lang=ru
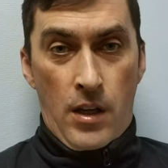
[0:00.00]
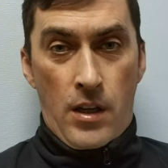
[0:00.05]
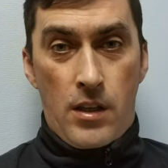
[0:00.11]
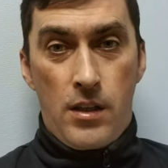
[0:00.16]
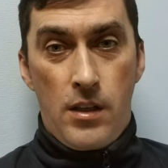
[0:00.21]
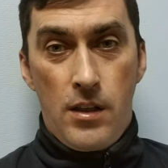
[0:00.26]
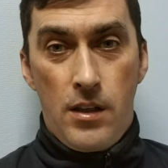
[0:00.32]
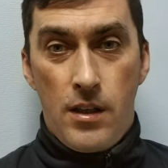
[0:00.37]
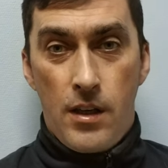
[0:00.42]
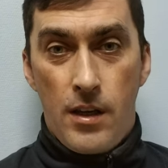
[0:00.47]

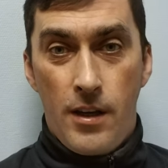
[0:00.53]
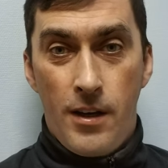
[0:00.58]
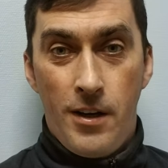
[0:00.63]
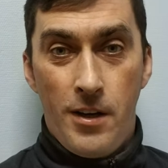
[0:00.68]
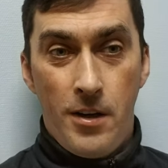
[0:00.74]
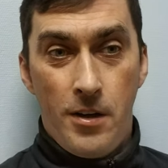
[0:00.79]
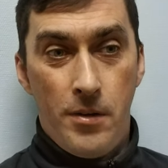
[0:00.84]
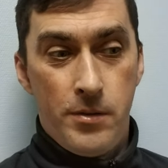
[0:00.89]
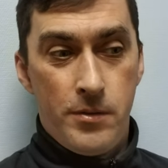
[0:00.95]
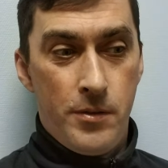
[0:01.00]
И
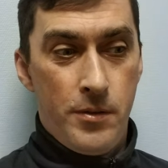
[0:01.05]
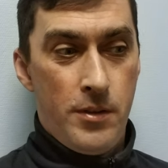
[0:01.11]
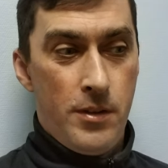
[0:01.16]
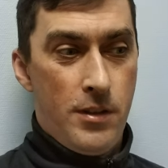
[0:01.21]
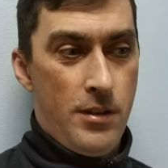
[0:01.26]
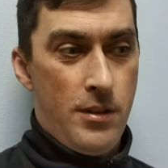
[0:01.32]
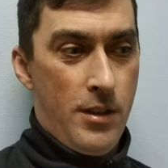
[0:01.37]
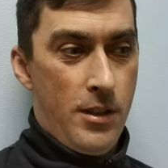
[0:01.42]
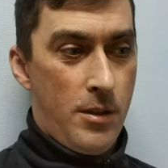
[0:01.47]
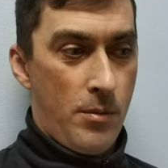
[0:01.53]
в связи
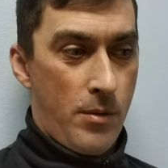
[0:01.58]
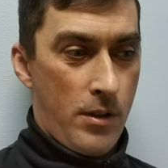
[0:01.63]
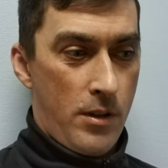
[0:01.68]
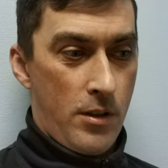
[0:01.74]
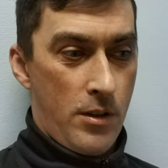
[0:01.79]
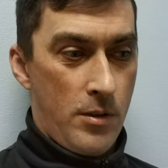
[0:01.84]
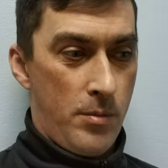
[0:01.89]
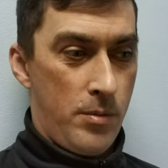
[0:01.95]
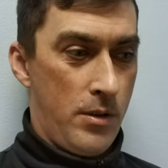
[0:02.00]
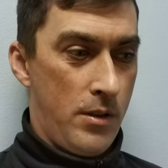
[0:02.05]
с этим
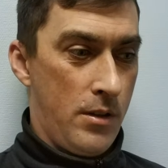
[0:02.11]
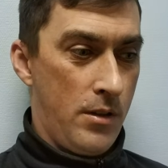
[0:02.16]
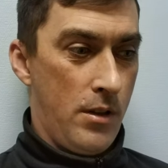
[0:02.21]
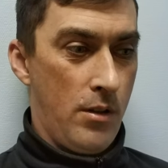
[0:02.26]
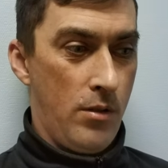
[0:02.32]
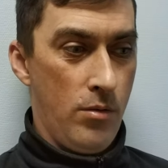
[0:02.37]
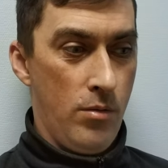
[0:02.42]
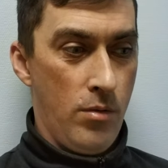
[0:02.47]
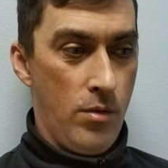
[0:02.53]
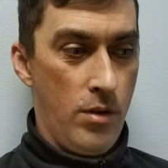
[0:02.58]
хотелось бы сказать,
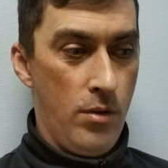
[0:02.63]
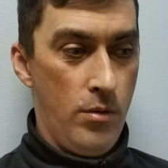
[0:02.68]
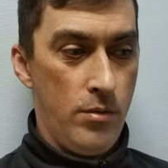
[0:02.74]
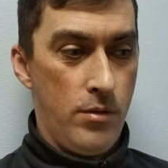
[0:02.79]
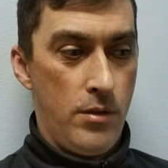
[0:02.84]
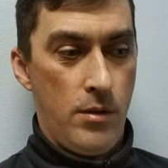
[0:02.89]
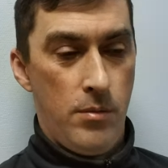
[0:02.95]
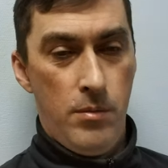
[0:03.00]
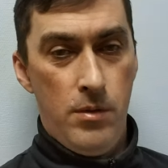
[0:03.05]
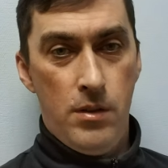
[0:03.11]
ну,
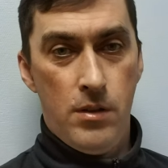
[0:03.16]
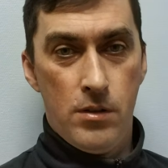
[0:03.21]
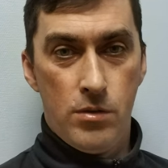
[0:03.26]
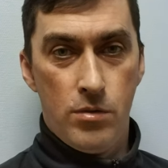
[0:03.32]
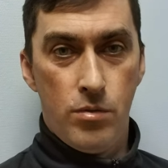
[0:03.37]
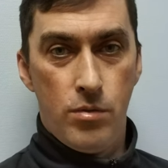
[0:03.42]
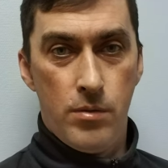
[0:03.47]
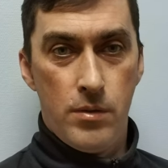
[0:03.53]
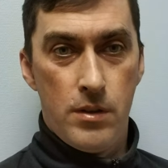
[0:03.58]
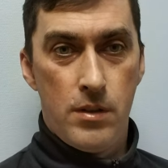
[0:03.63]
люди, имейте
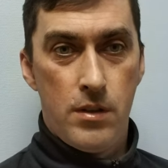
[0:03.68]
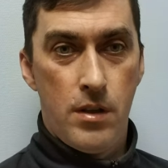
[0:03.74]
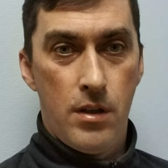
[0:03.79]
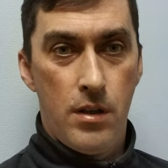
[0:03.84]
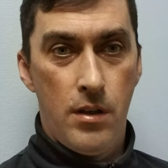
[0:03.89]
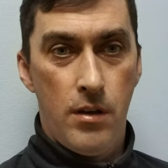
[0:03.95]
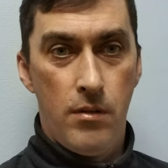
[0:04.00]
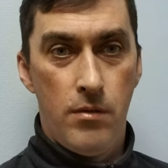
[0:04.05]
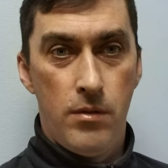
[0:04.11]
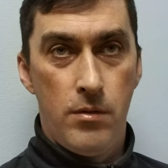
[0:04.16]
совесть.
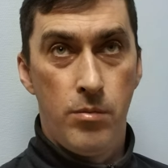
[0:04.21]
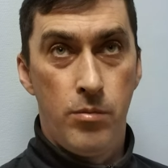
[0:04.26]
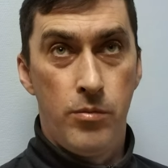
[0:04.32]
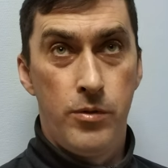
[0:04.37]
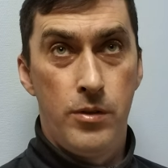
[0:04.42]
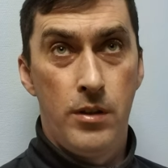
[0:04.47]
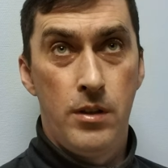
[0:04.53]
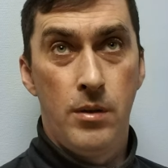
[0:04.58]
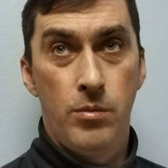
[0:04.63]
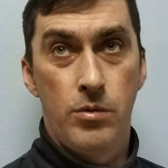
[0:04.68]
Ведь
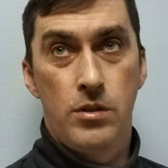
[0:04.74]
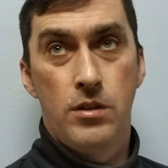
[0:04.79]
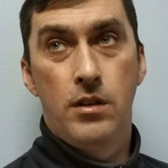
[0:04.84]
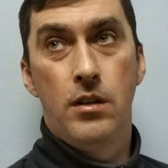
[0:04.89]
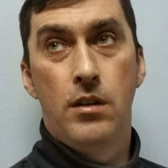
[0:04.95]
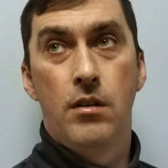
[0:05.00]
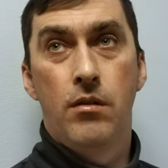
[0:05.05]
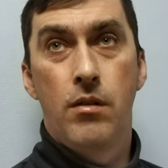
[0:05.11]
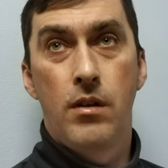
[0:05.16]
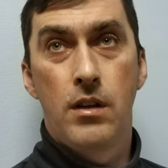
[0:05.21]
всегда можно
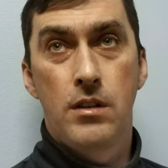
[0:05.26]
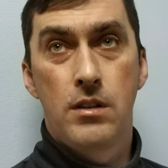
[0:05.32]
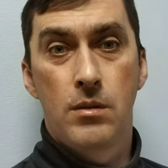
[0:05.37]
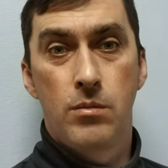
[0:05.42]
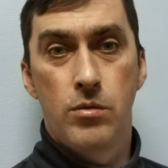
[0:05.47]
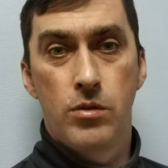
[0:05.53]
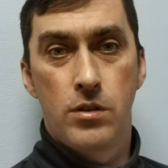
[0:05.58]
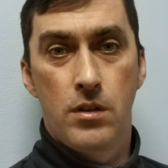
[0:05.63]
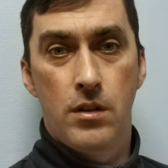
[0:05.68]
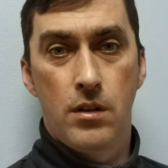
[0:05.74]
договориться,
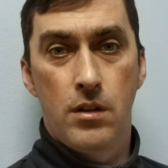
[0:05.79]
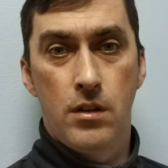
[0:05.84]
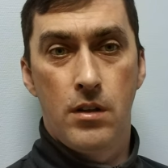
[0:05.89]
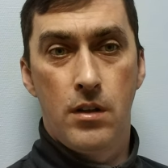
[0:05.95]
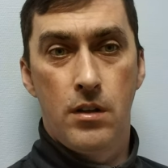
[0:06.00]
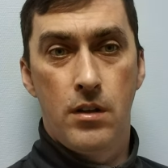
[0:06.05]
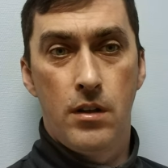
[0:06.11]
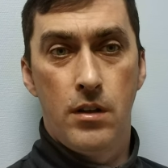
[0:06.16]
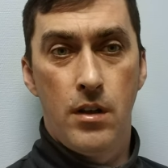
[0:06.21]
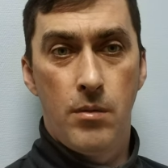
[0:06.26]
можно
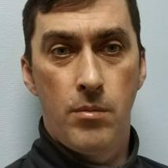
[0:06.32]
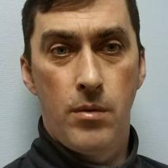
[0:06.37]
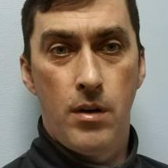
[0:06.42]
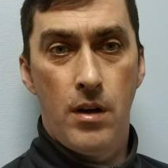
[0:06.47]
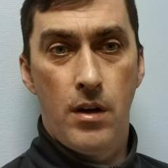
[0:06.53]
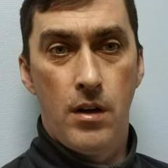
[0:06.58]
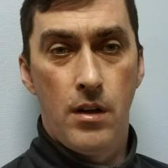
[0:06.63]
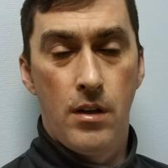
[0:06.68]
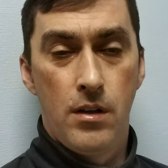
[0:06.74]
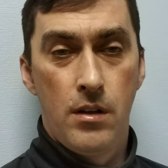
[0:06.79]
как-то
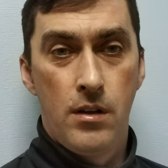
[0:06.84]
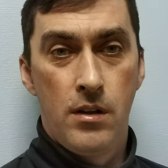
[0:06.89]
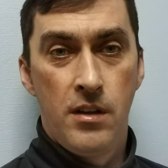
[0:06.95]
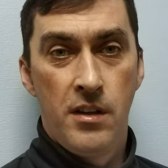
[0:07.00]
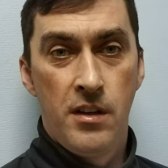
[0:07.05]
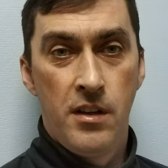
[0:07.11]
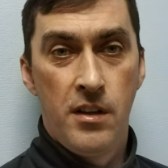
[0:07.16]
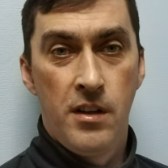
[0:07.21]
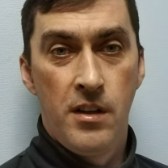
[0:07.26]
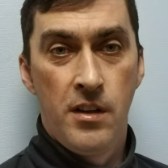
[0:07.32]
нормально,
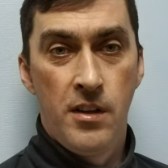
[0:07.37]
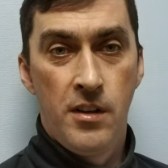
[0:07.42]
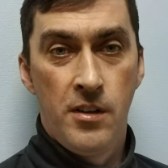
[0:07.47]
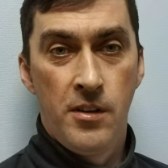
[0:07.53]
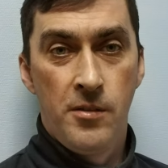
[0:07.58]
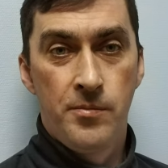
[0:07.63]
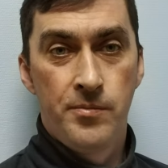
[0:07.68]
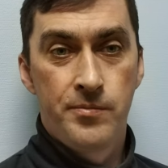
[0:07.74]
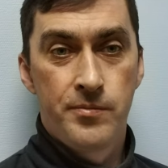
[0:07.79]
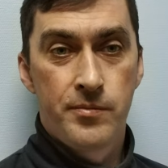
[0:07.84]

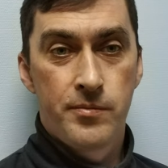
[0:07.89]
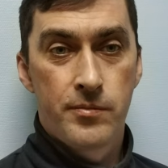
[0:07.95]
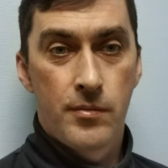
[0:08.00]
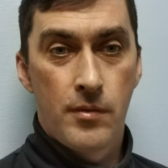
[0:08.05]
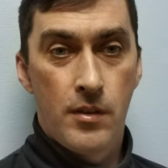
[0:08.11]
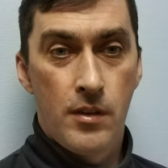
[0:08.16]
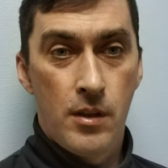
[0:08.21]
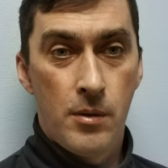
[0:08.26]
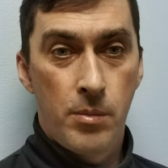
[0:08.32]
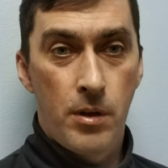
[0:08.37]

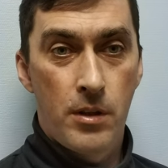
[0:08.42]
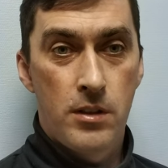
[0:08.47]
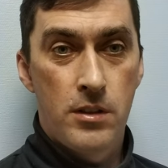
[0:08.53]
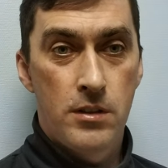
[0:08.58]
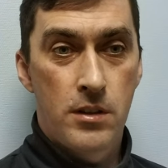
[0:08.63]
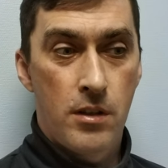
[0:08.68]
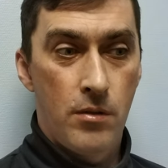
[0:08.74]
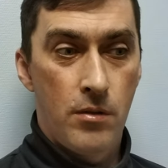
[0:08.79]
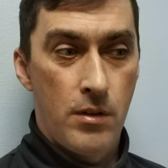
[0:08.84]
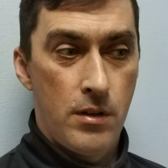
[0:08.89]
не
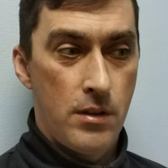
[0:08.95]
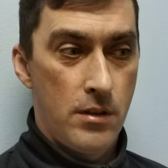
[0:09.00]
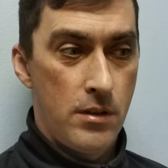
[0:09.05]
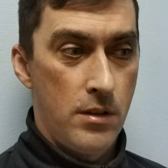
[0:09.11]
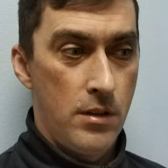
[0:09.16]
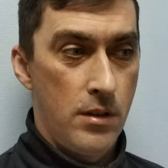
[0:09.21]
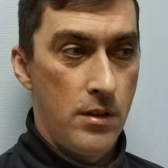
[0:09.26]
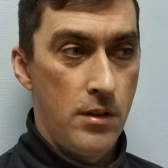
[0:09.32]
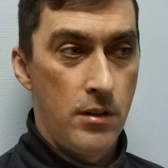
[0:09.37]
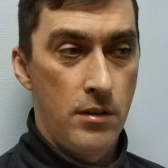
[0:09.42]
протискиваясь,
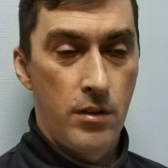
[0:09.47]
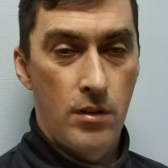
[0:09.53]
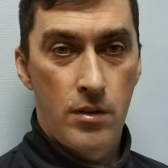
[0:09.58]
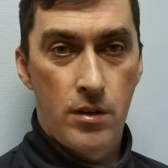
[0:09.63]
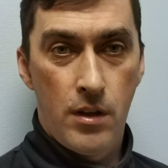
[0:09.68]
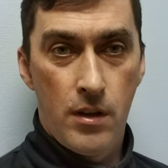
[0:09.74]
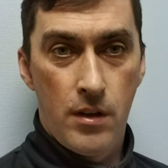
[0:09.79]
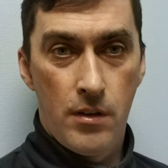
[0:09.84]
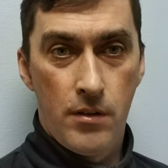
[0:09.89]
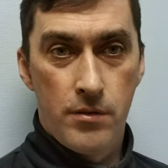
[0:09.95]
не
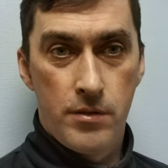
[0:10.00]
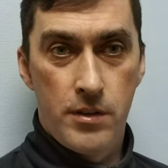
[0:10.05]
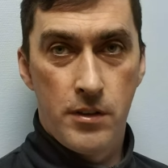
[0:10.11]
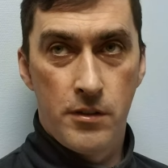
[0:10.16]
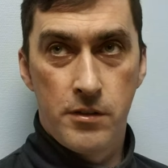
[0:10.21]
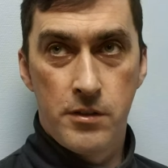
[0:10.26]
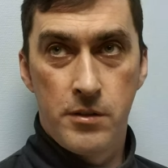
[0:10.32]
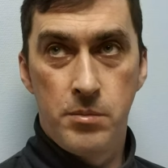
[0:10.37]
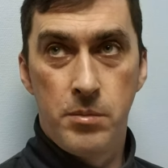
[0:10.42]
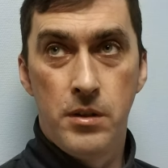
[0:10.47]
толкая
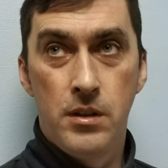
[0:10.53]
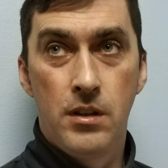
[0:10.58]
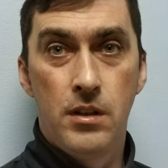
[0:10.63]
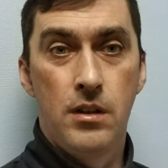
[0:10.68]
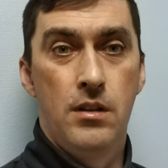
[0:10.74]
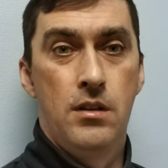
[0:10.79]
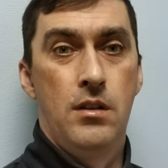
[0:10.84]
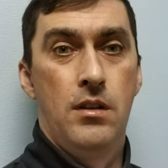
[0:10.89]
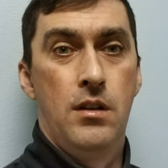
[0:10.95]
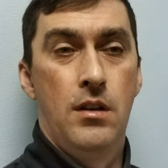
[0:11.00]
всех в спины,
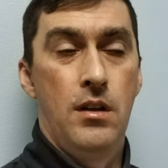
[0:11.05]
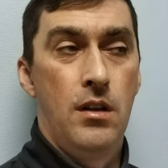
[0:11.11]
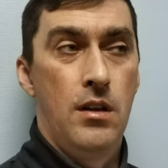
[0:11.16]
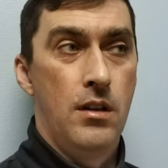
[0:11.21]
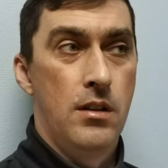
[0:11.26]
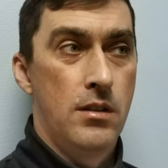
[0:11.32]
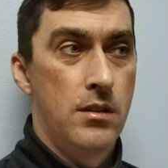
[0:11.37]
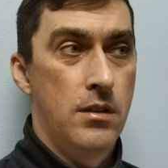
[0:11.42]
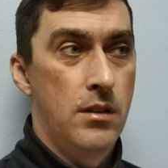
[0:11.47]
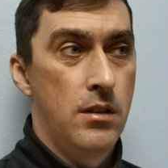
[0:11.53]

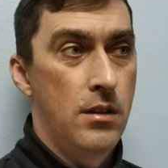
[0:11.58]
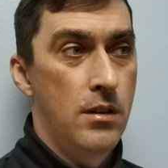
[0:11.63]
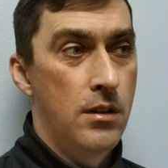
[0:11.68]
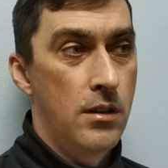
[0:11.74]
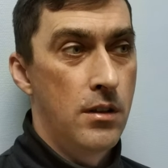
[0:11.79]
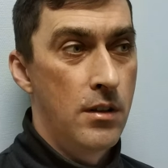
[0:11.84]
лезть.